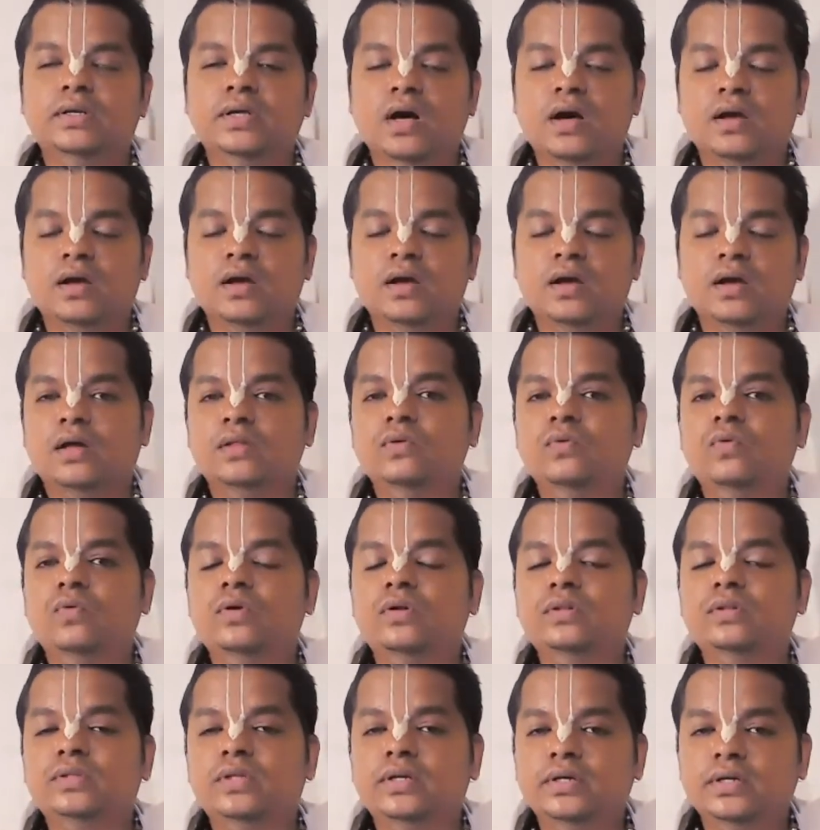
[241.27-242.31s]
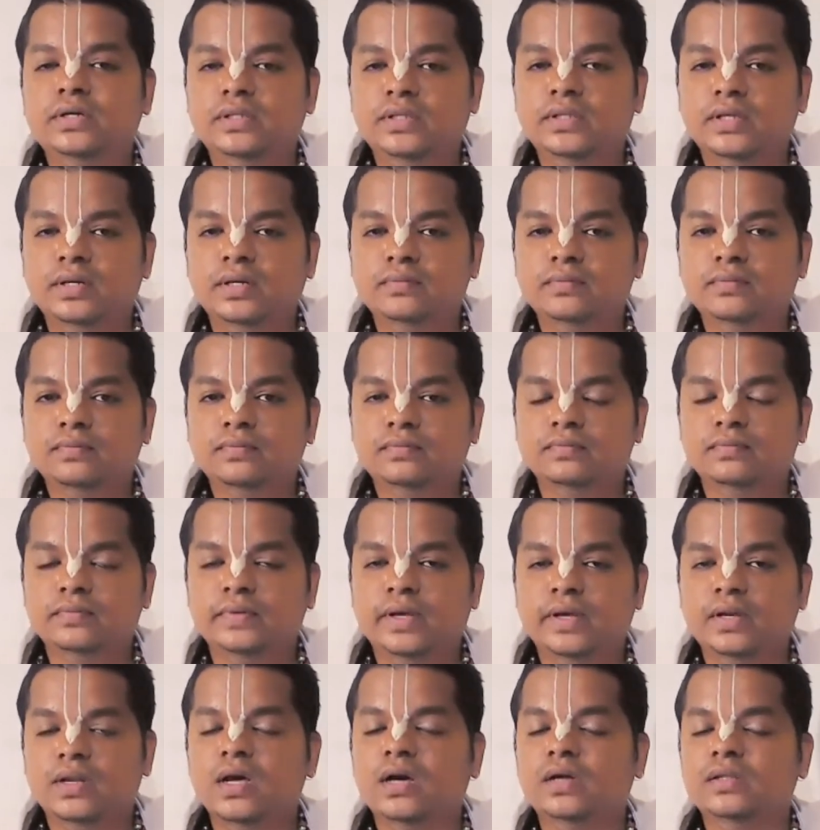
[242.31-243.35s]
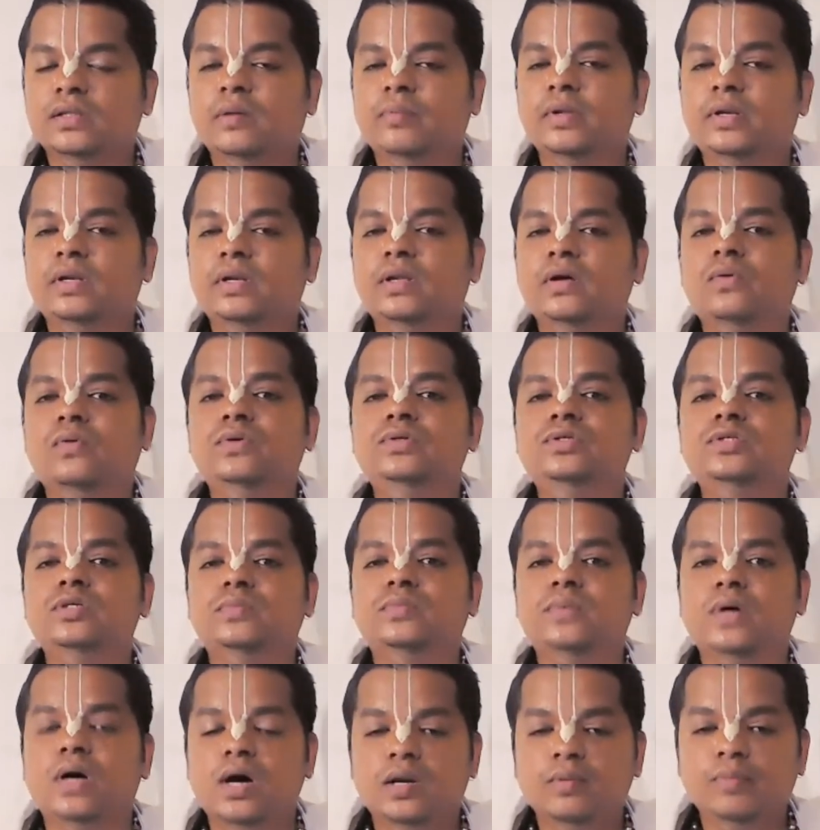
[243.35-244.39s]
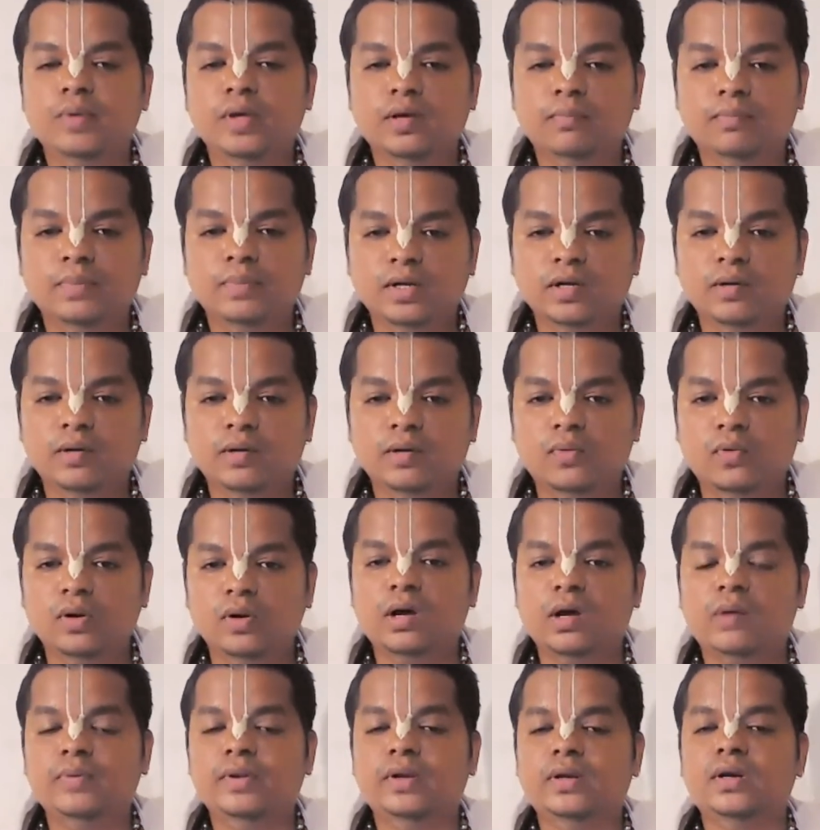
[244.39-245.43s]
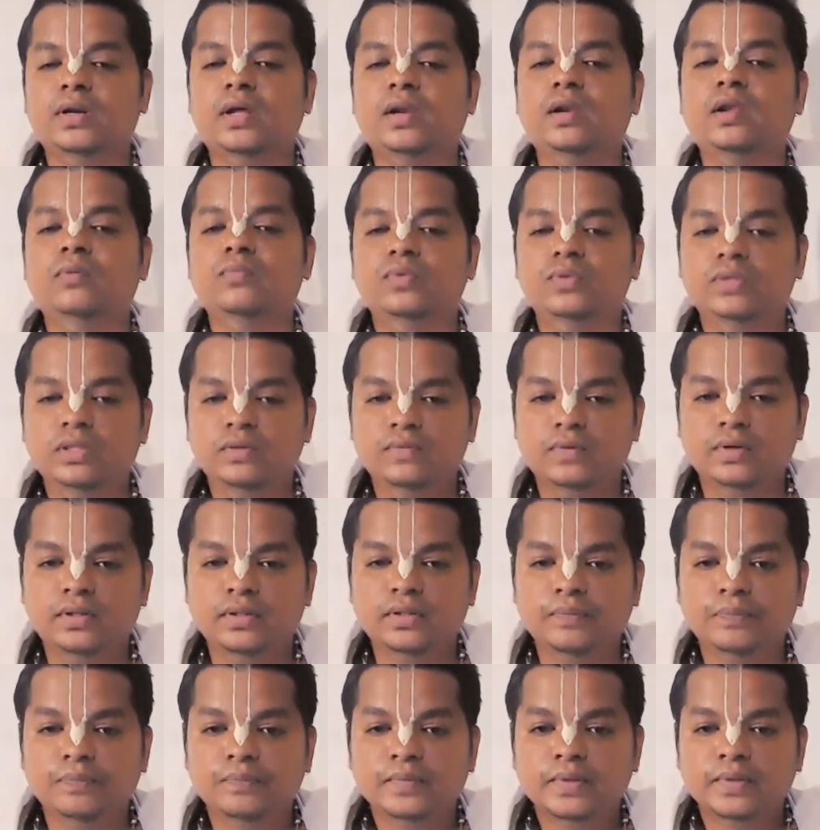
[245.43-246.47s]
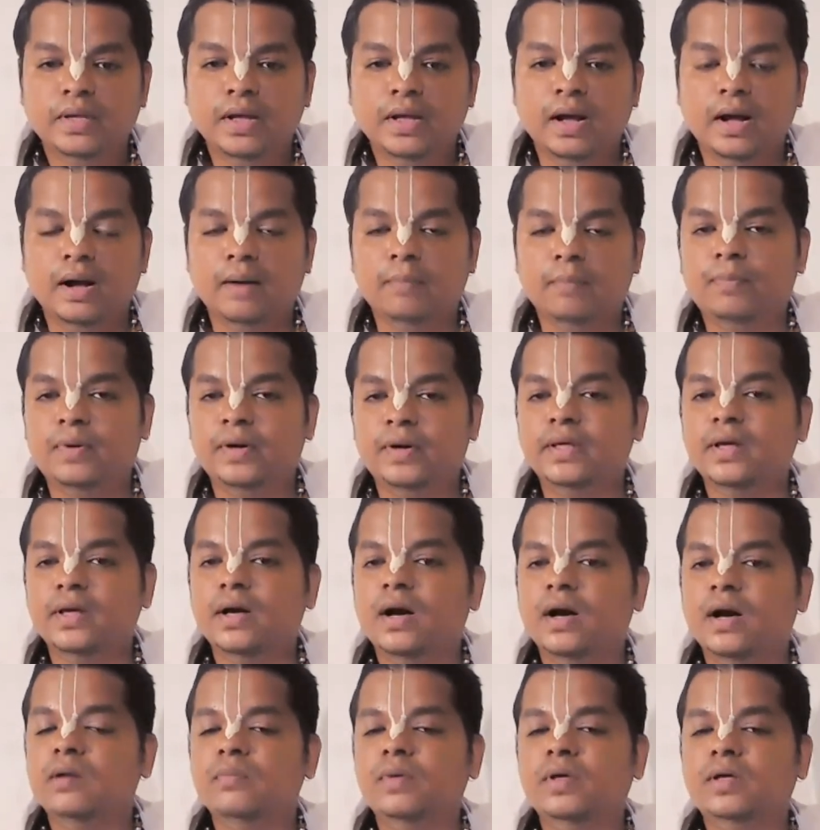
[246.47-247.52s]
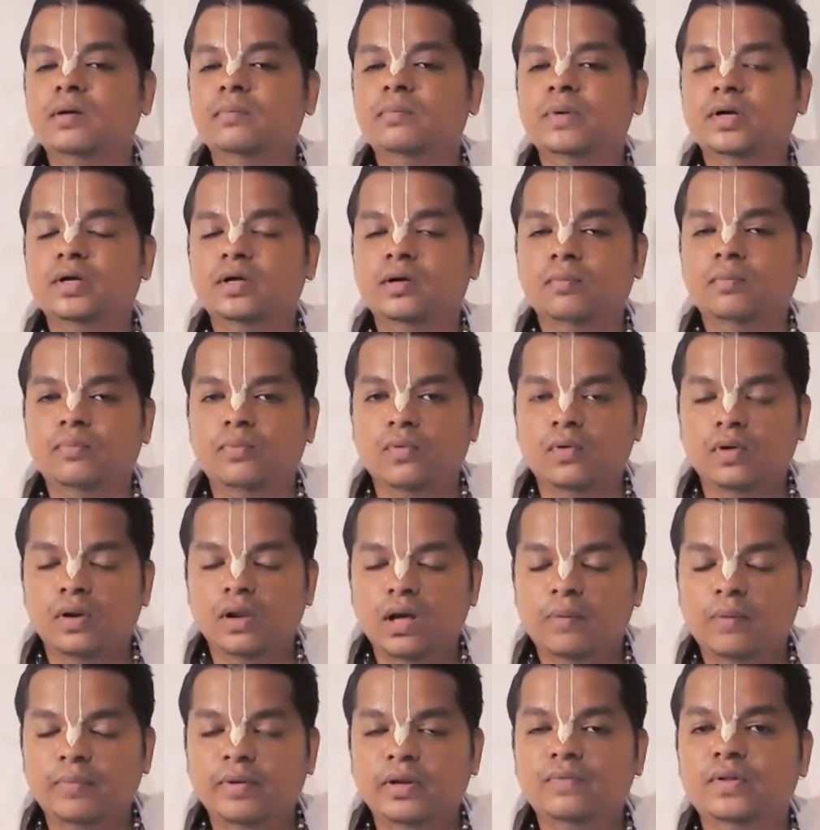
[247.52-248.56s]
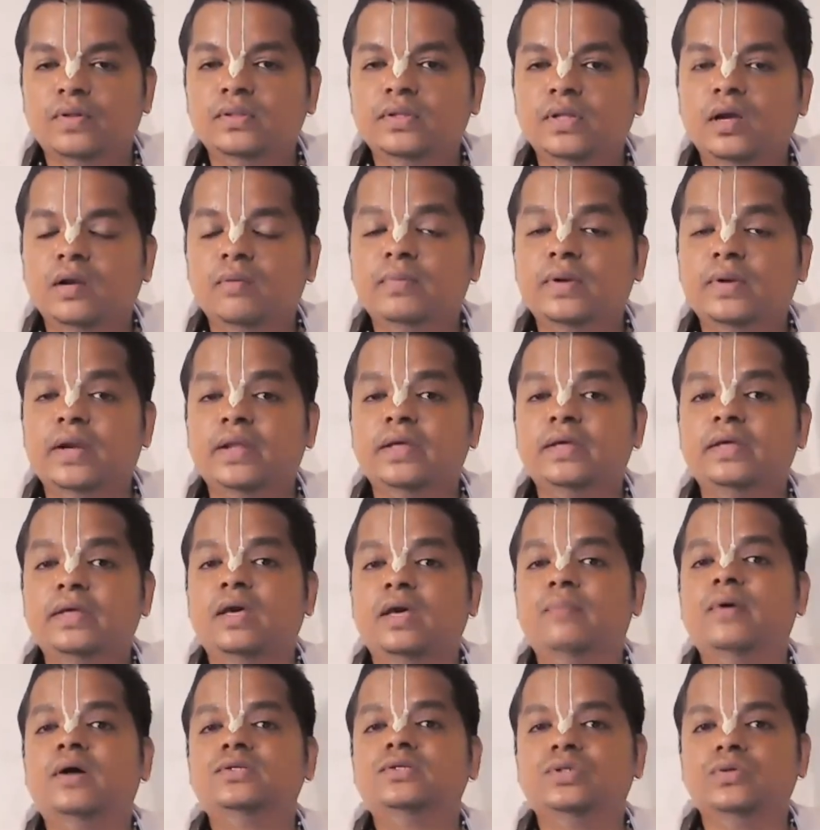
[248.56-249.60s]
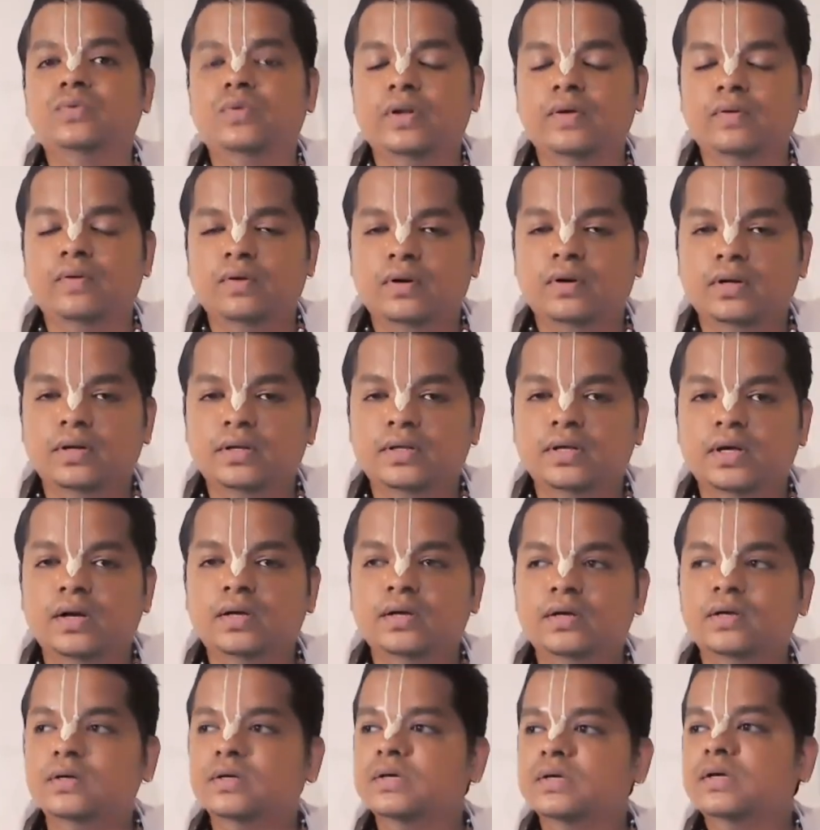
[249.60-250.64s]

யாராவது ஒருத்தருக்கு தான் என்ன ஆகுது அப்படின்னா கொஞ்சம் ஆன்மீகம் பக்கம் போகலாம் அப்படின்ற நல்ல புத்தி வருது அப்படி ஆன்மீகம் பக்கம் போலாம் அப்படின்னு வந்தாலும் நிறைய ஏமாற்றக்கூடியவர்கள் இருக்காங்க